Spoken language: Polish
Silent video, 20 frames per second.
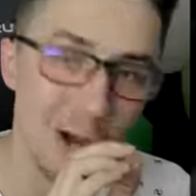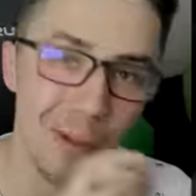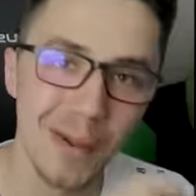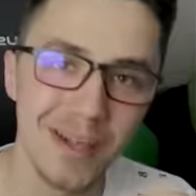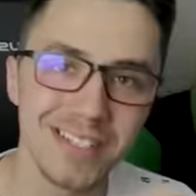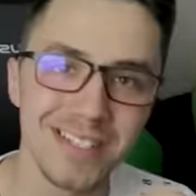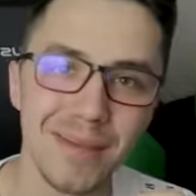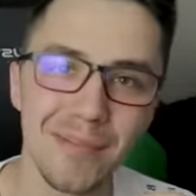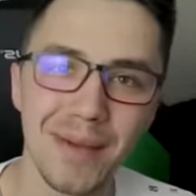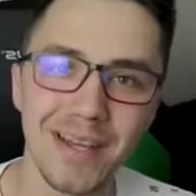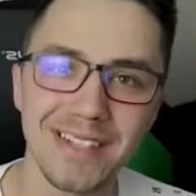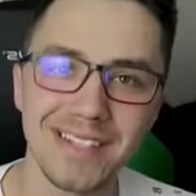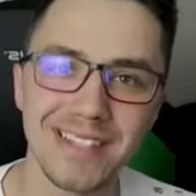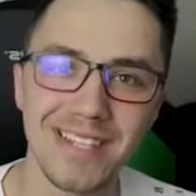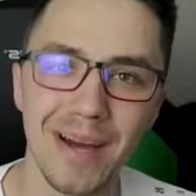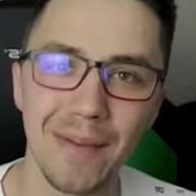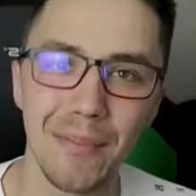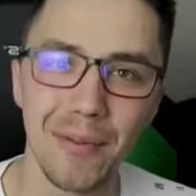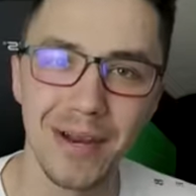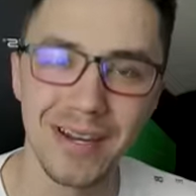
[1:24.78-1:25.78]
To będzie
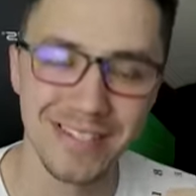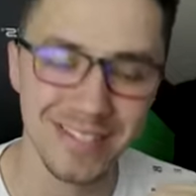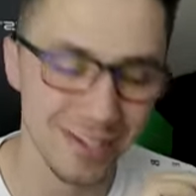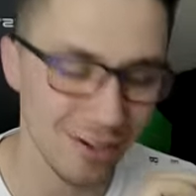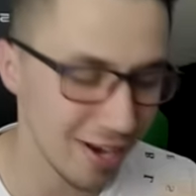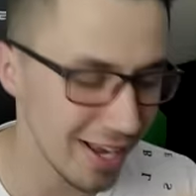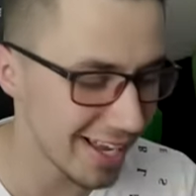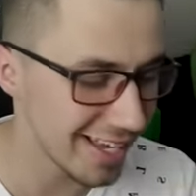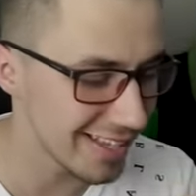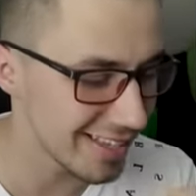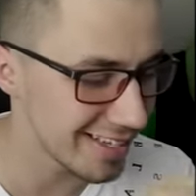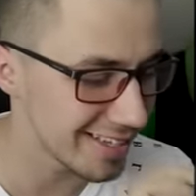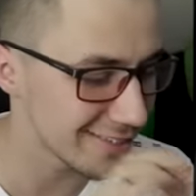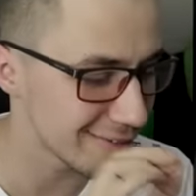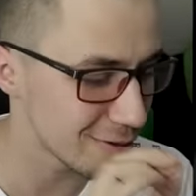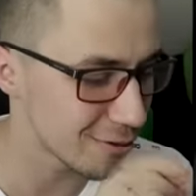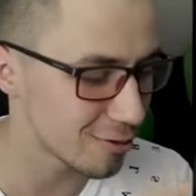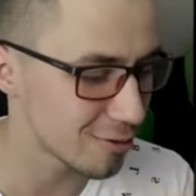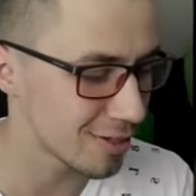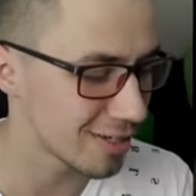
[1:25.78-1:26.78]
bestia, po raz kolejny
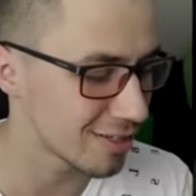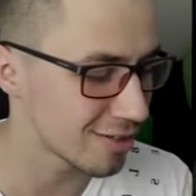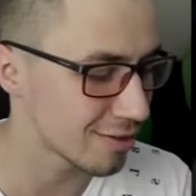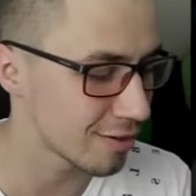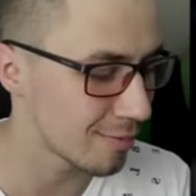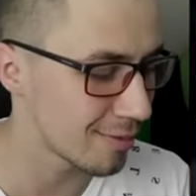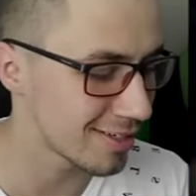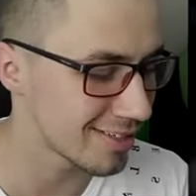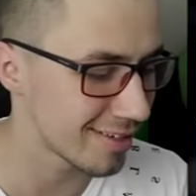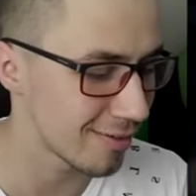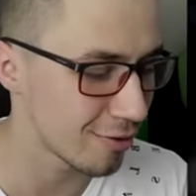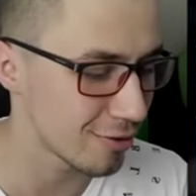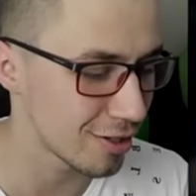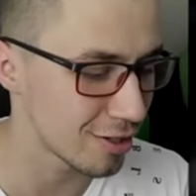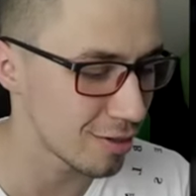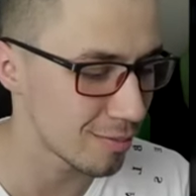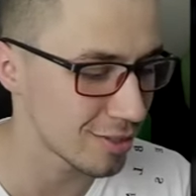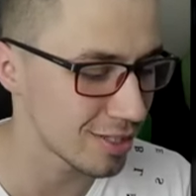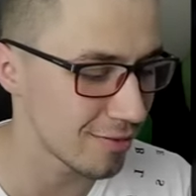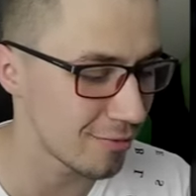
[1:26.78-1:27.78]
coś czuję, że to będzie
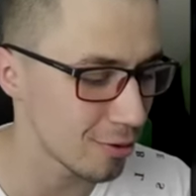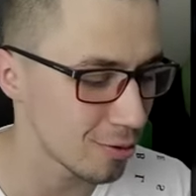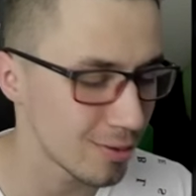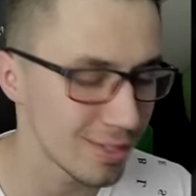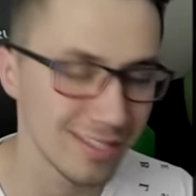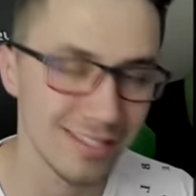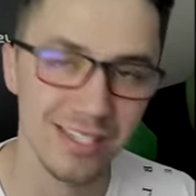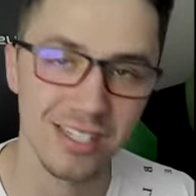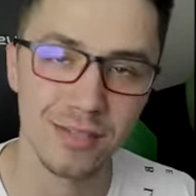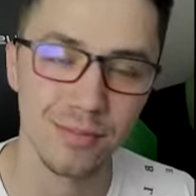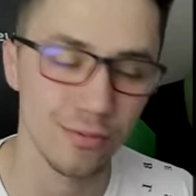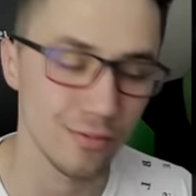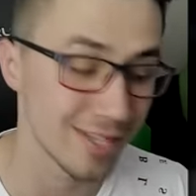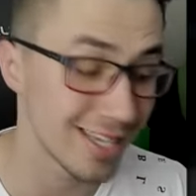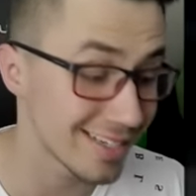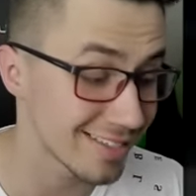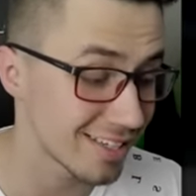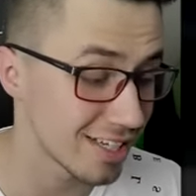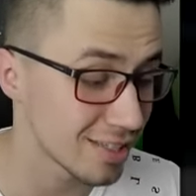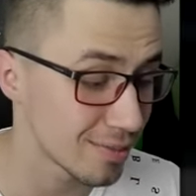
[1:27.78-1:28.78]
zawodnik, który będzie wiódł nasz zespół,
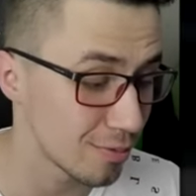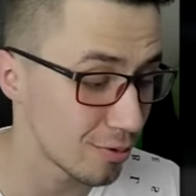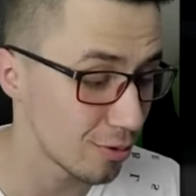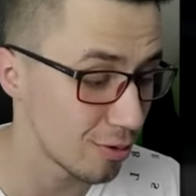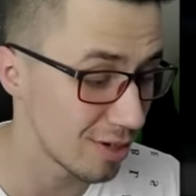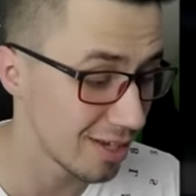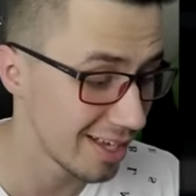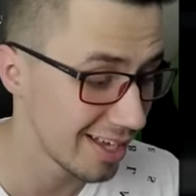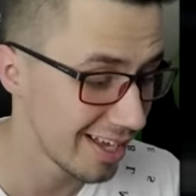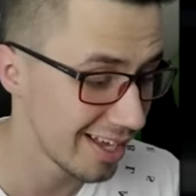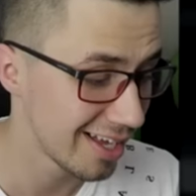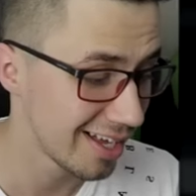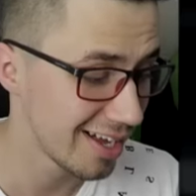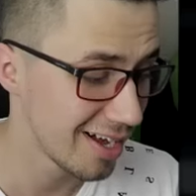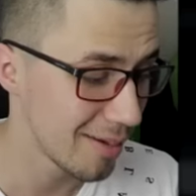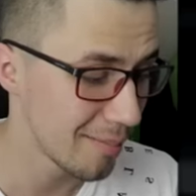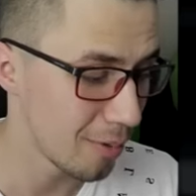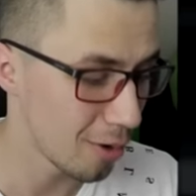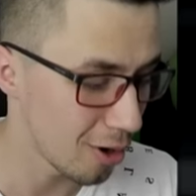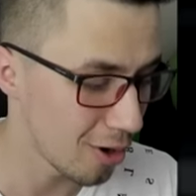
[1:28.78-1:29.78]
nasz zespół
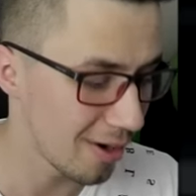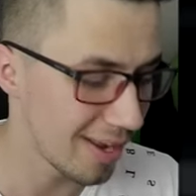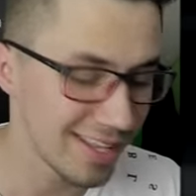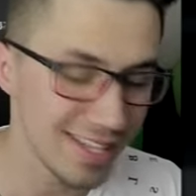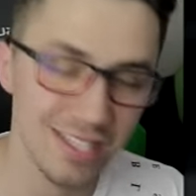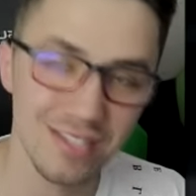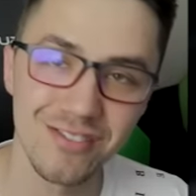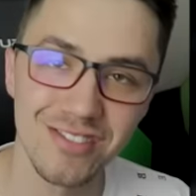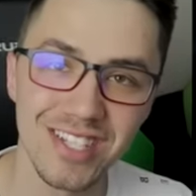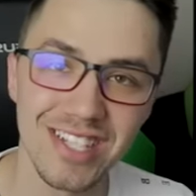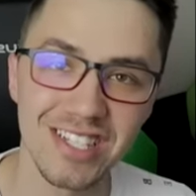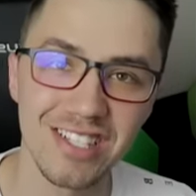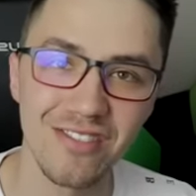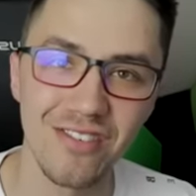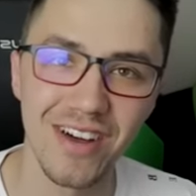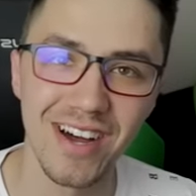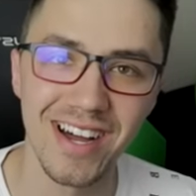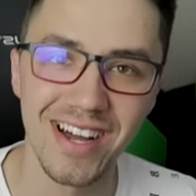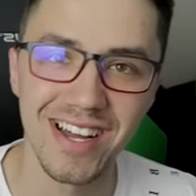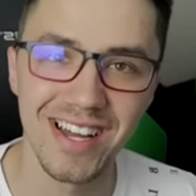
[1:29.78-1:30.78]
po kolejne
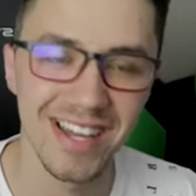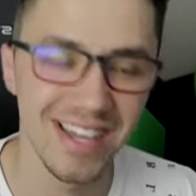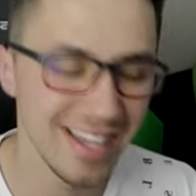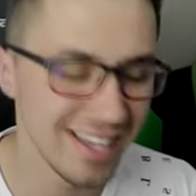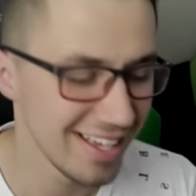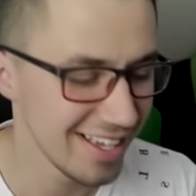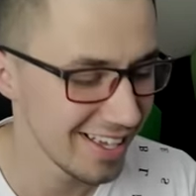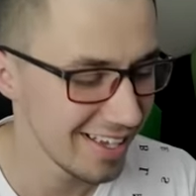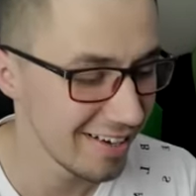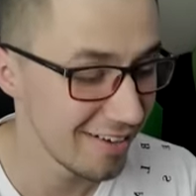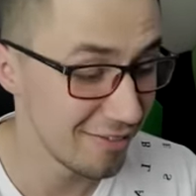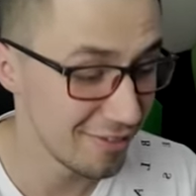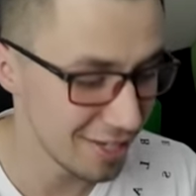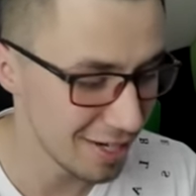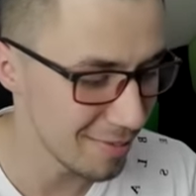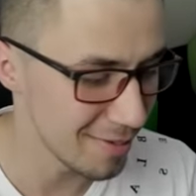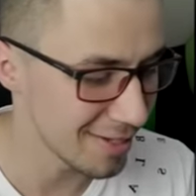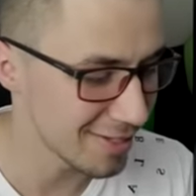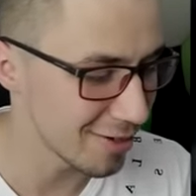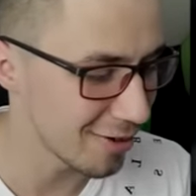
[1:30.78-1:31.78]
zwycięstwa w
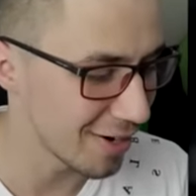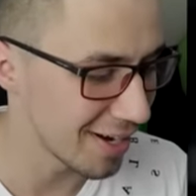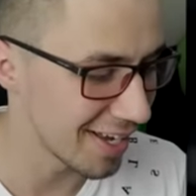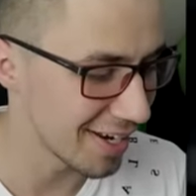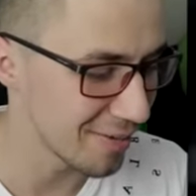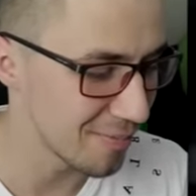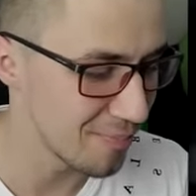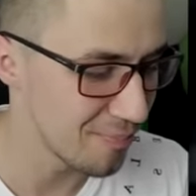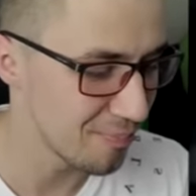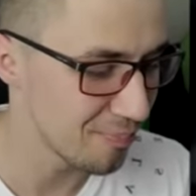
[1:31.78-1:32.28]
Dreaming Soccer.